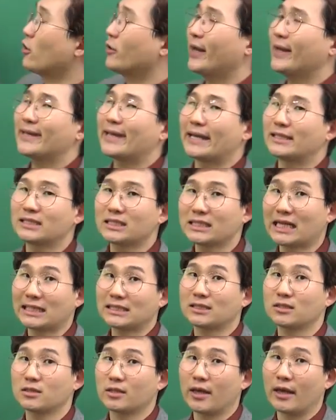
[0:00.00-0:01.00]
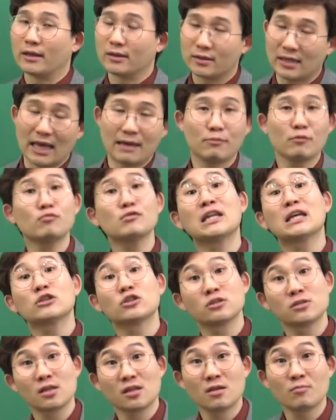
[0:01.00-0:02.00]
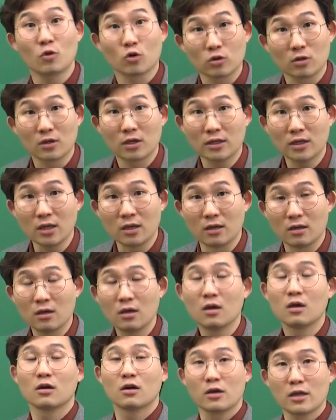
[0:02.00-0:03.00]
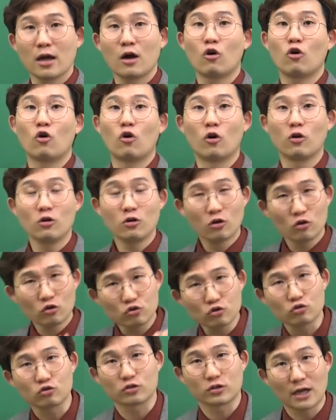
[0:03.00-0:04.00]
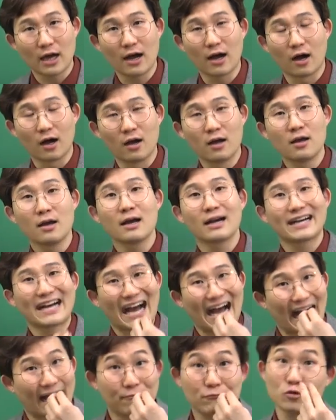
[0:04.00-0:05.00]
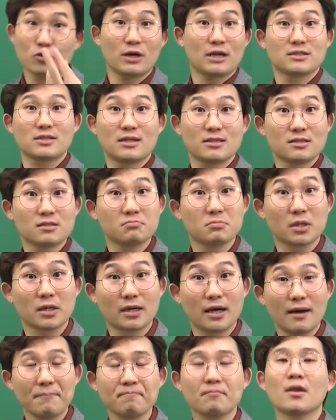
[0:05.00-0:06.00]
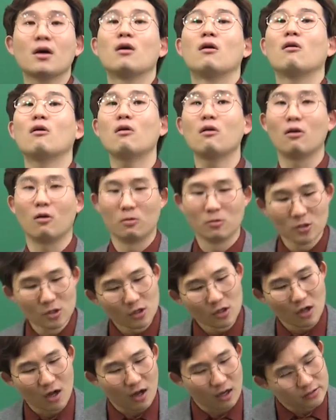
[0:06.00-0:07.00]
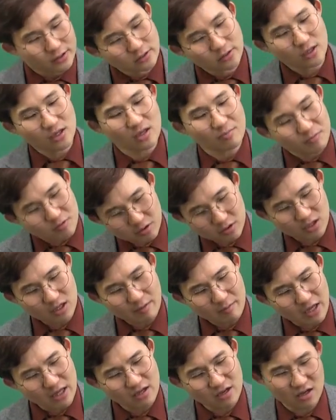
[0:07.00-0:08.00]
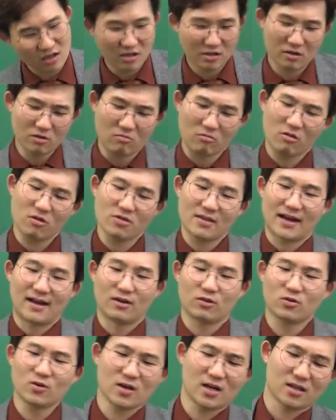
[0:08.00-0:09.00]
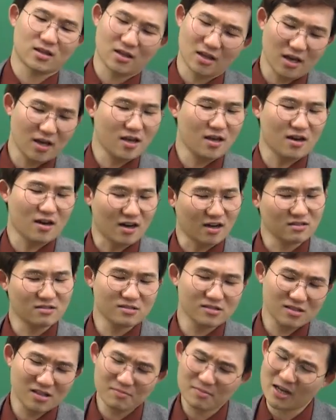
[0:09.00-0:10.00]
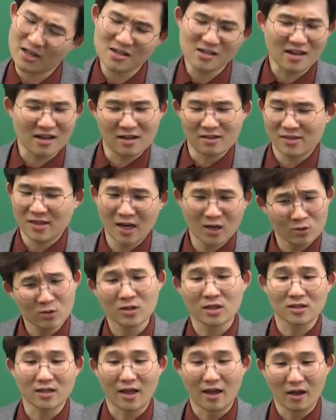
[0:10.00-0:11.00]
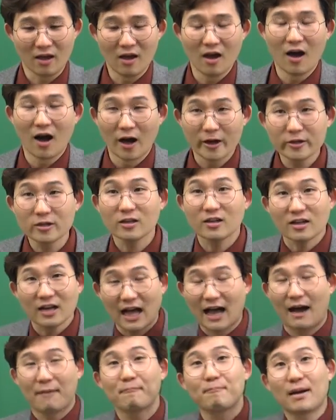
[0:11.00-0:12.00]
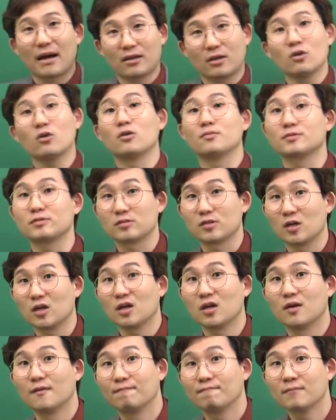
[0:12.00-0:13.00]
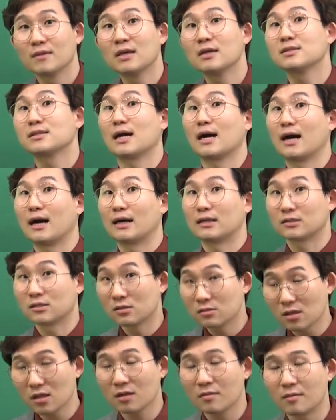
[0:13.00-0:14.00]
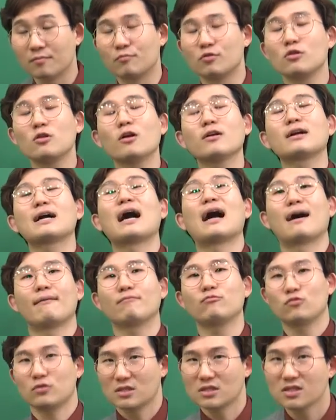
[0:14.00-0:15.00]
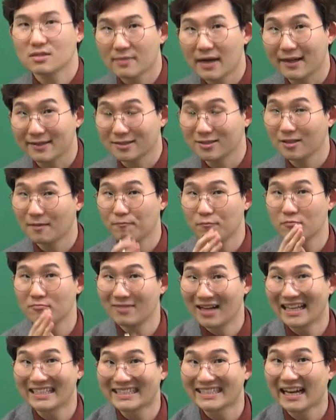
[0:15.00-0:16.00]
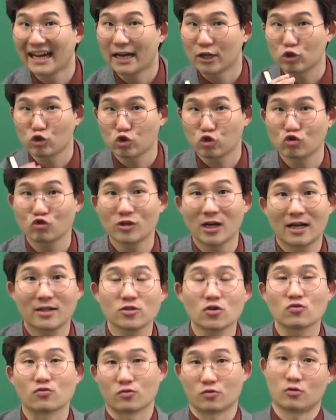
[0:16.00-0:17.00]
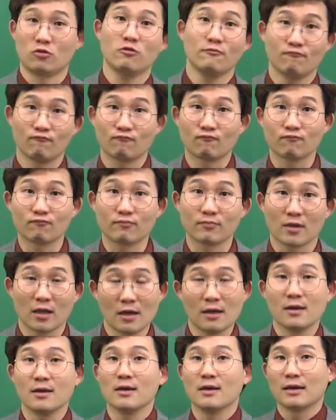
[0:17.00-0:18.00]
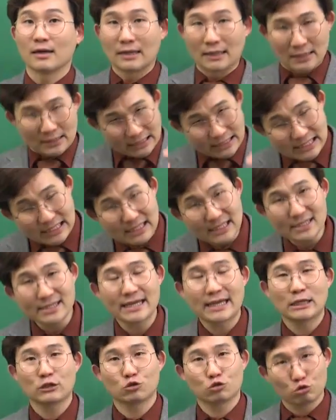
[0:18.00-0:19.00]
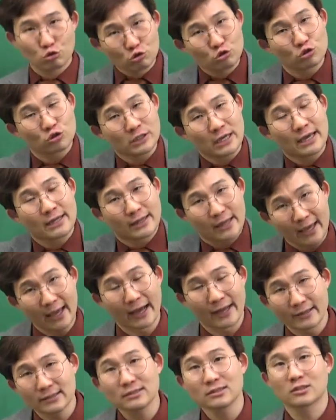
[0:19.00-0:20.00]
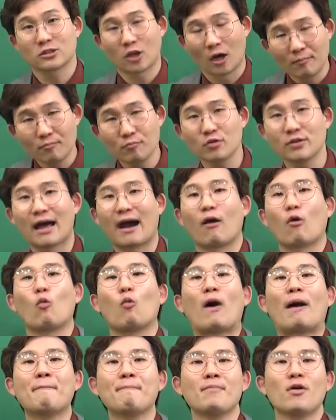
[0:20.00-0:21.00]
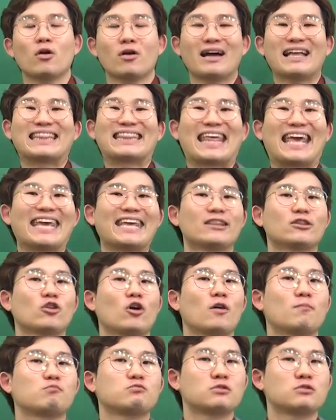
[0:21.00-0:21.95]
경향 예측했을 때 대부분의 선생님은 어떡하니? 그냥 얼렁뚱땅 감으로 하지 않습니까? 선생님 느낌에는 이런 건 나올 것 같아. 느낌에는 안 나올 것 같아. 그냥 감밖에 없어. 자, 선생님은 물론 감도 있지만 그것뿐만 아니라 추가적으로 실제 수능에 대한 전문학, 완벽한 데이터